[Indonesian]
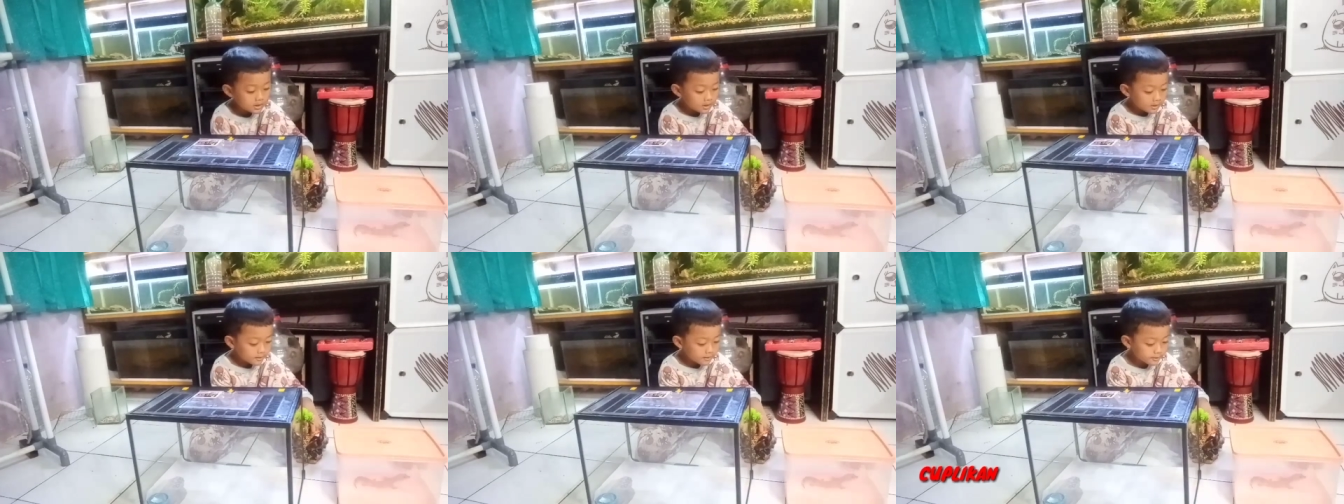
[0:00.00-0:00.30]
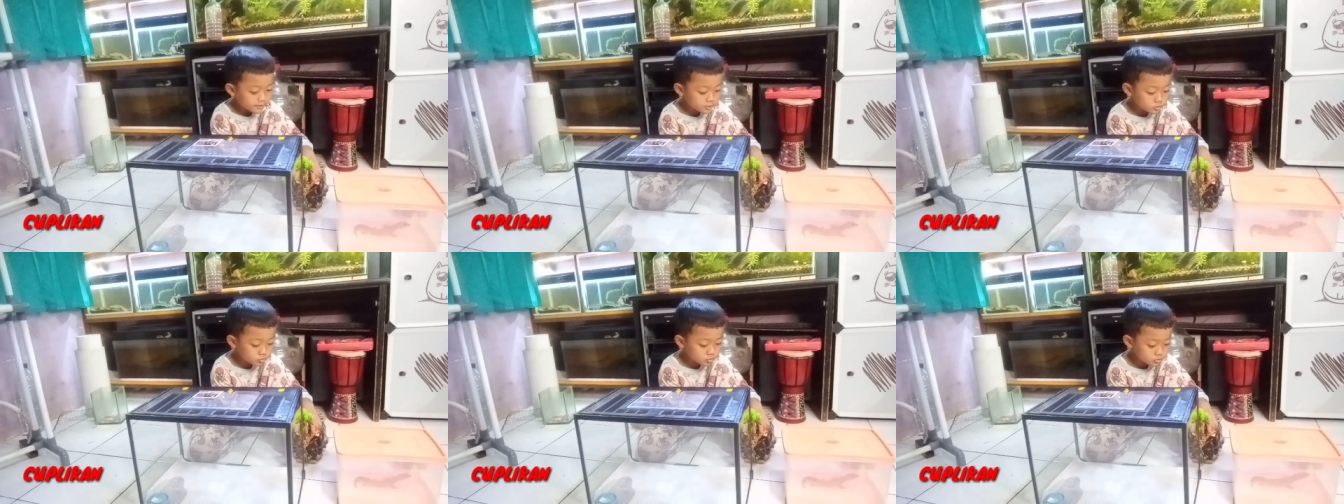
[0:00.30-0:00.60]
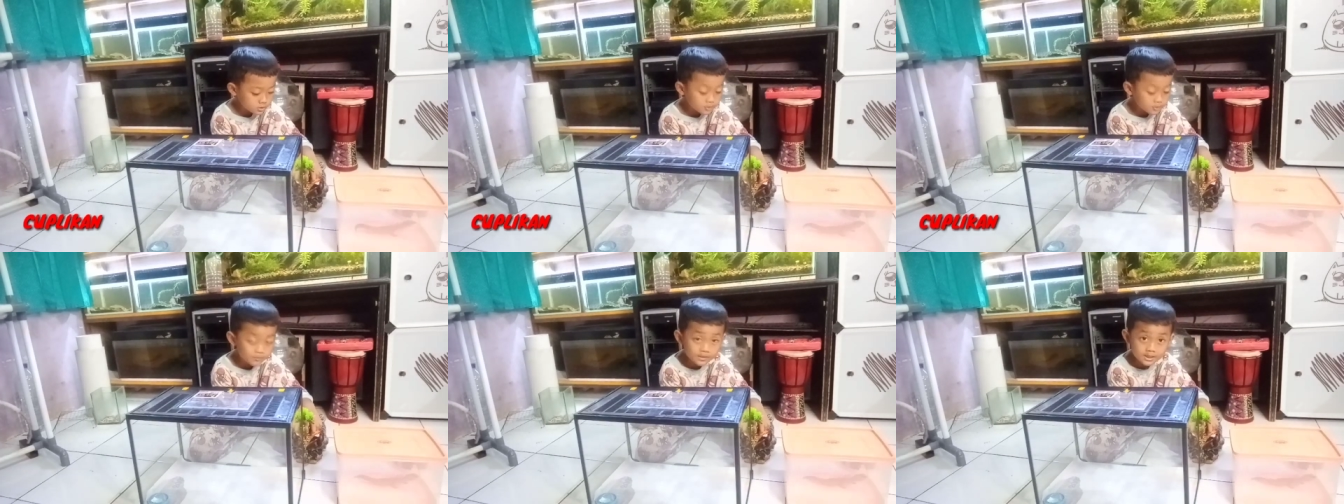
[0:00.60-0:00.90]

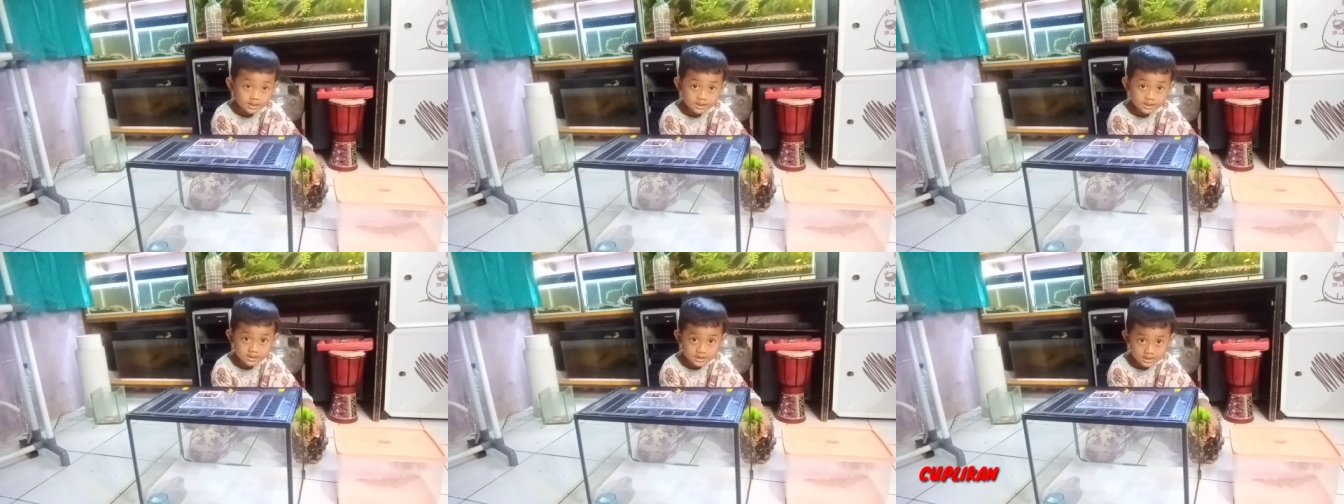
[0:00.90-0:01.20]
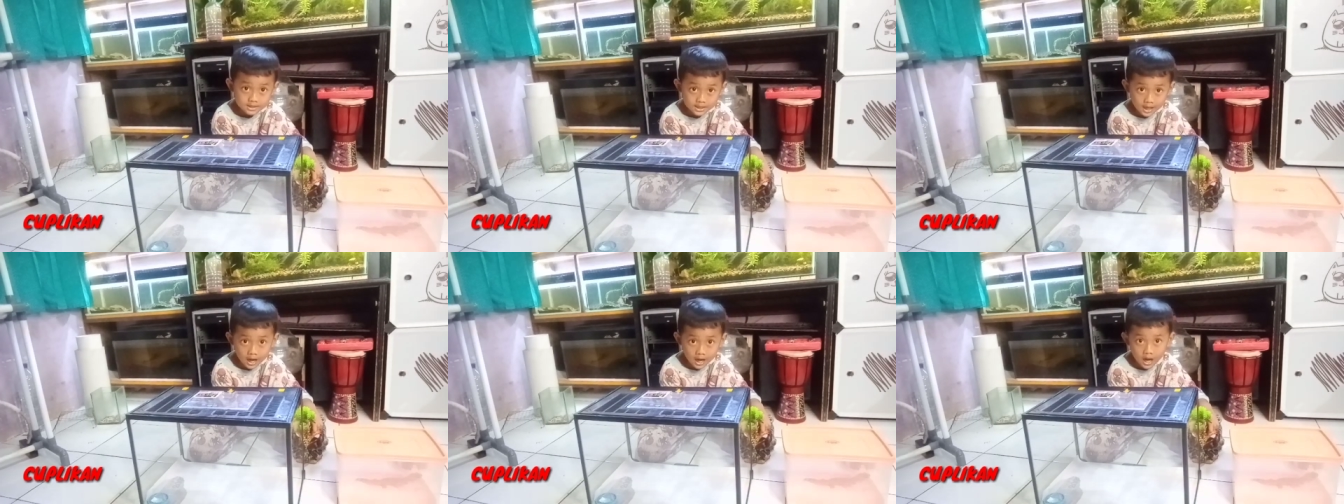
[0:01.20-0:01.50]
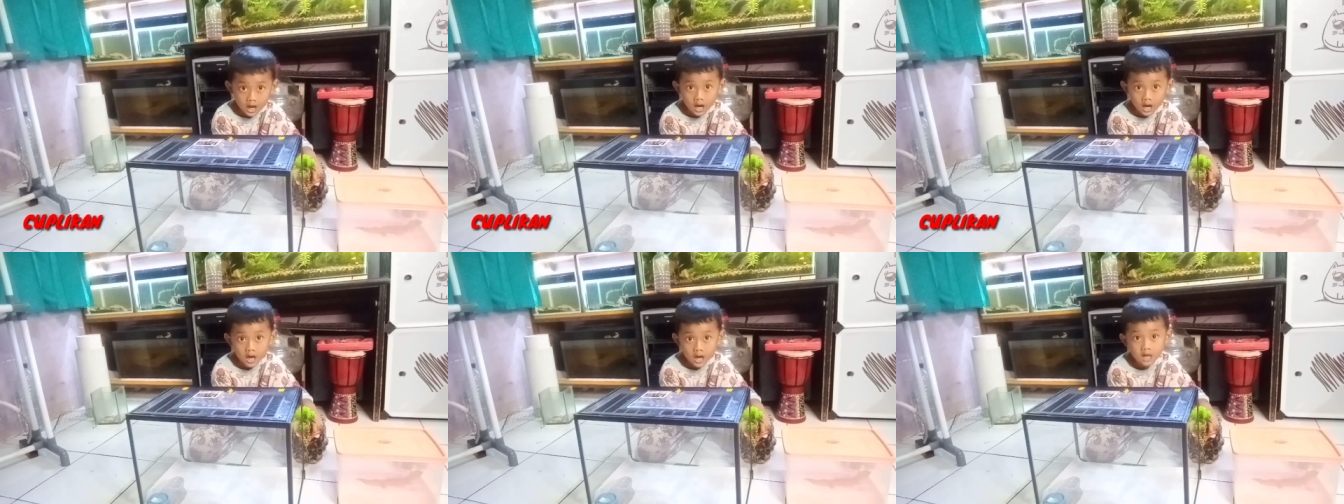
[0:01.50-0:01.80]
dicuci bersih
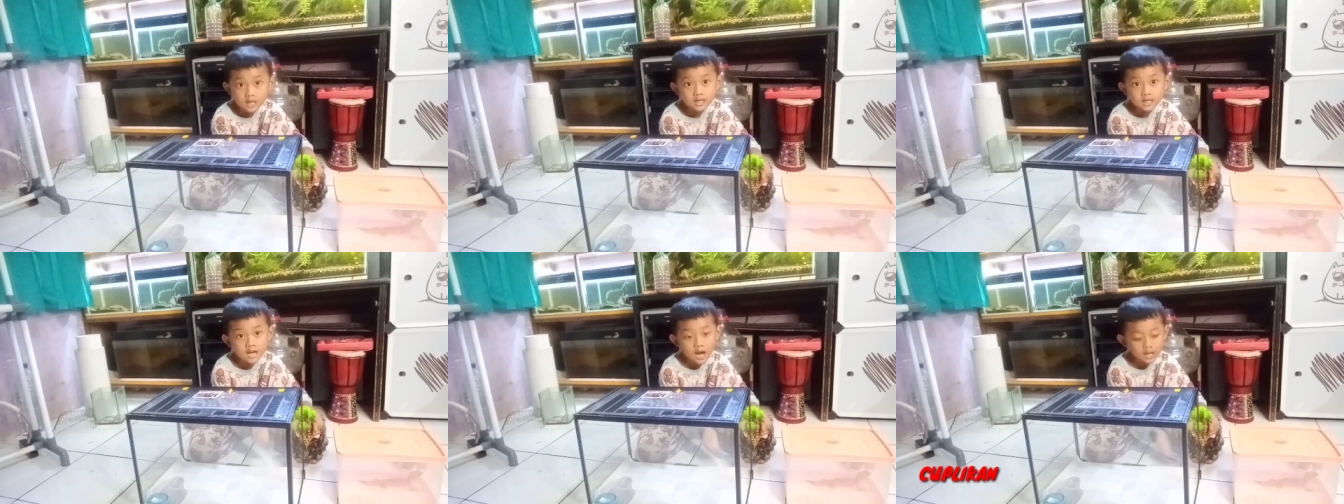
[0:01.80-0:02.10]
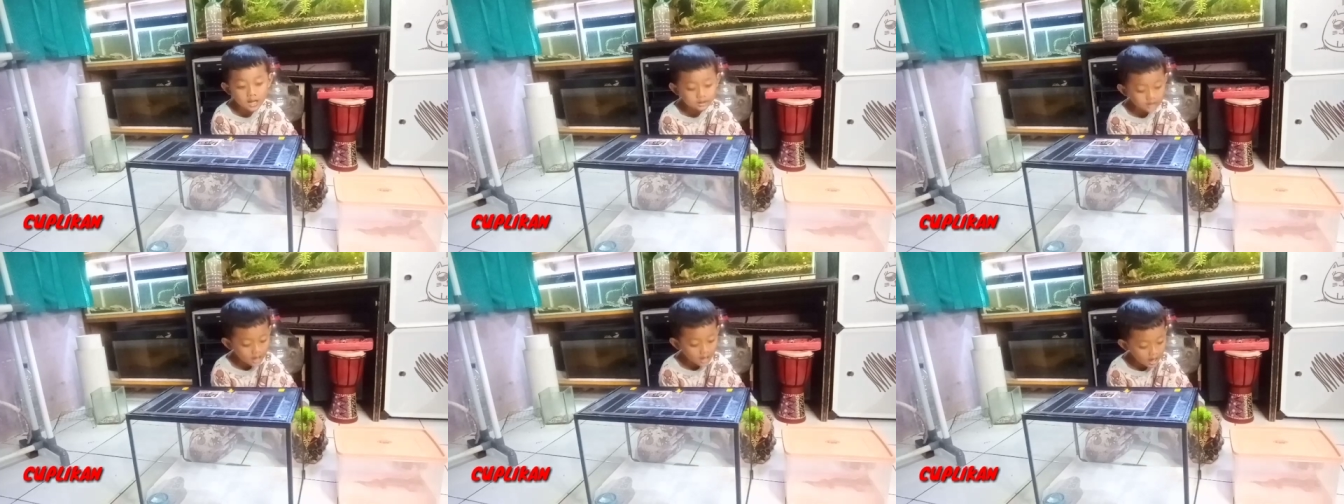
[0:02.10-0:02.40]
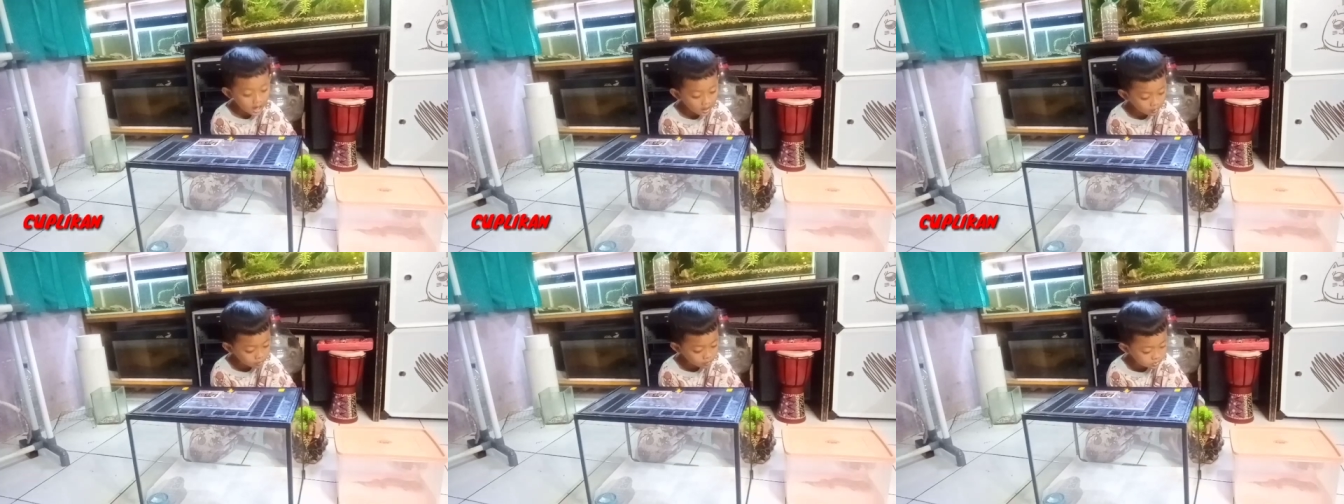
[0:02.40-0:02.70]
ya dan
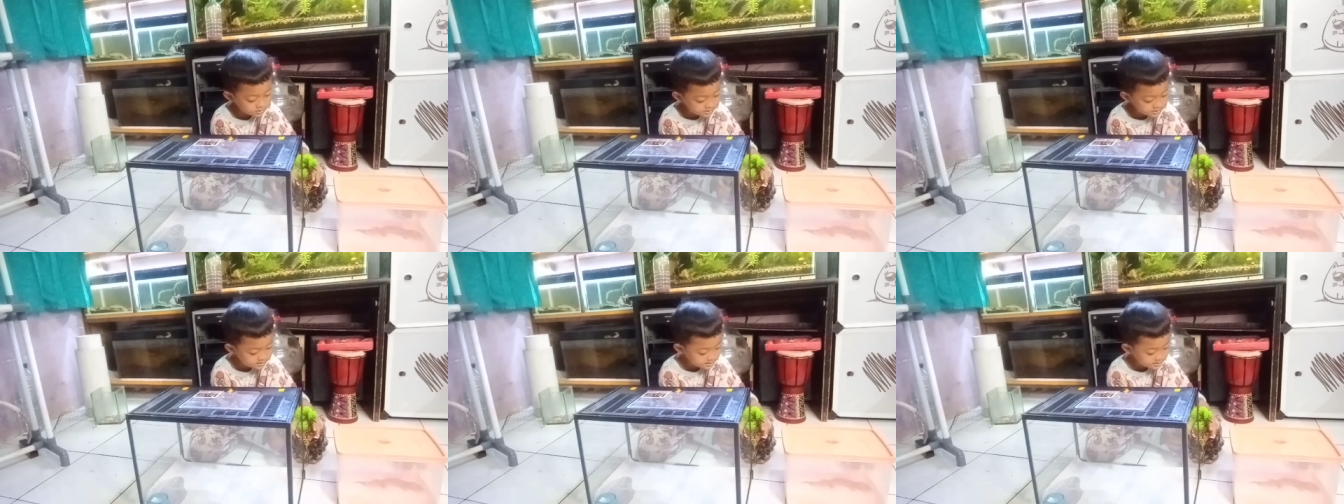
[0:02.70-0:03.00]
harus